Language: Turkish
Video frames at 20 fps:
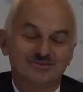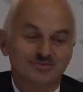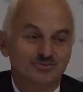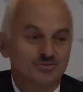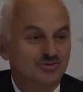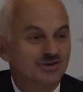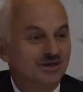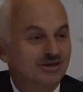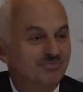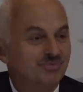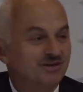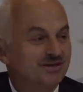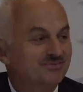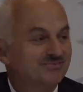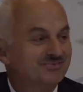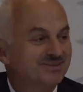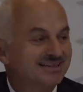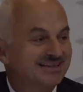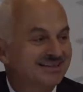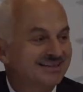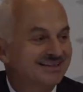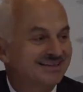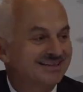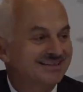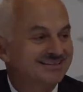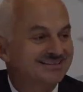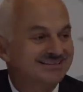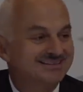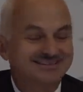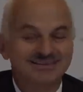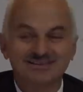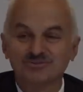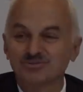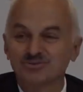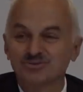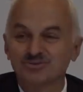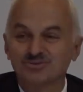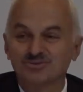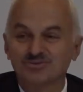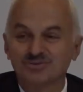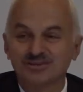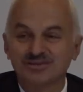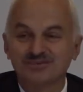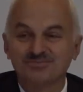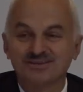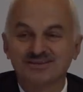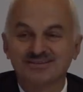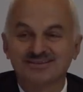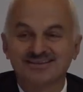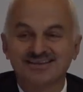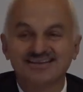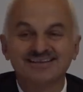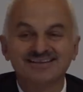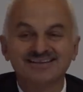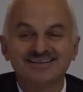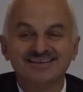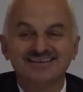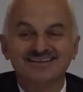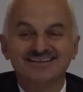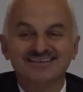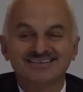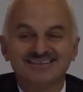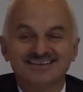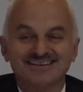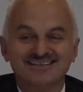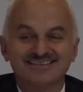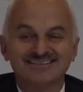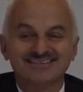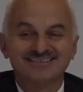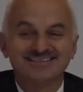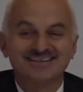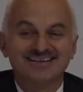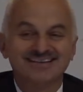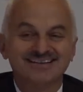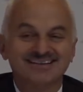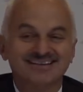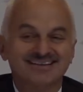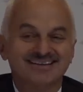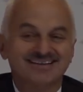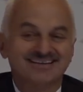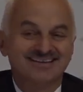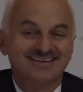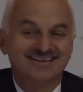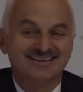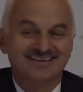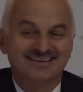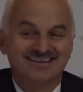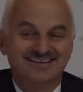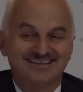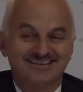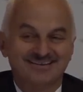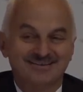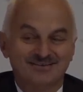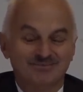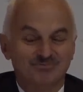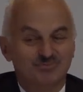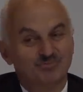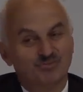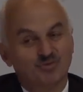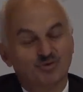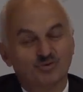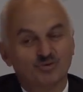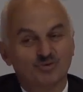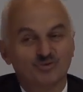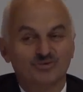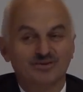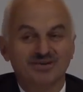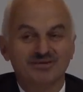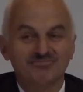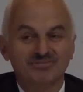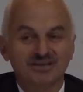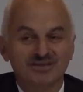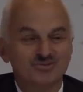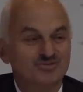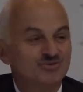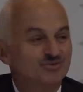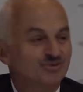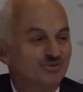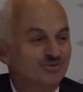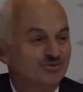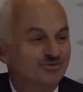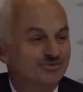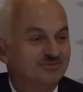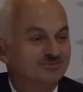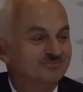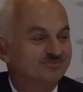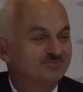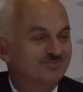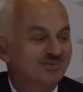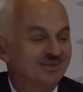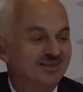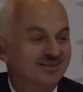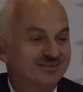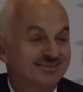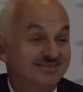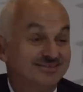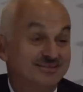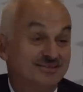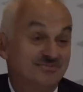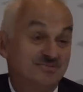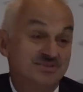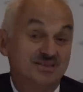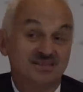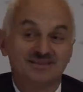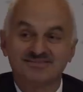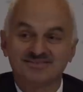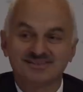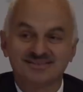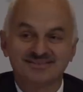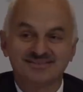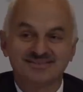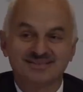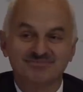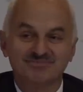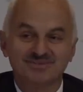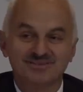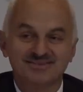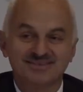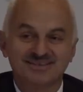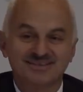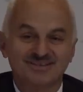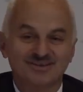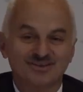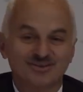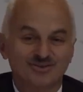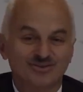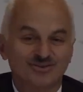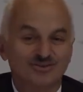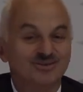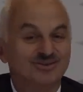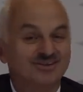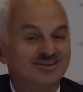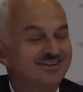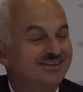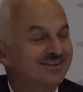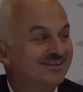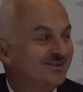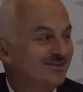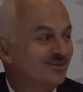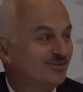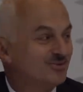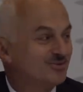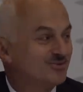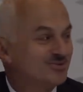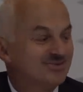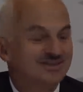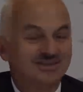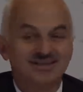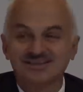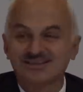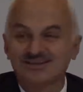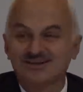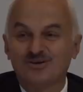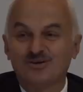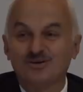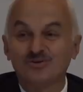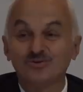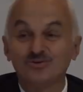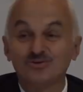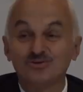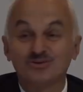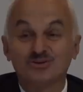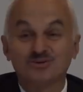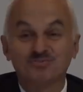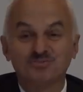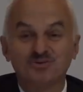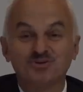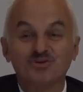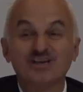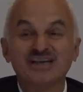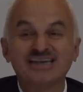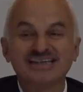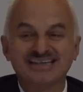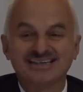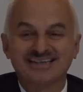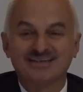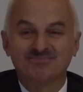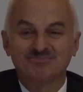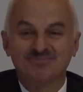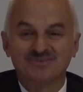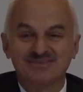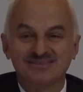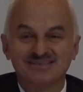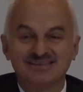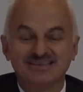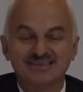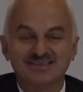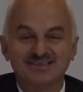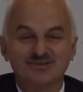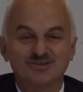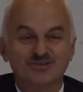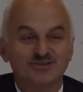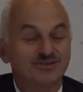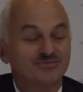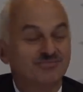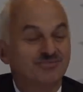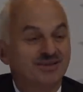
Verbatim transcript: uçak bakımından gelen kişiler bunu çok iyi bilirler. Teknisyen e, okuldan mezun olur. Tip sertifikası alması gerekiyor. Onun için sahada on the job training yapması gerekiyor.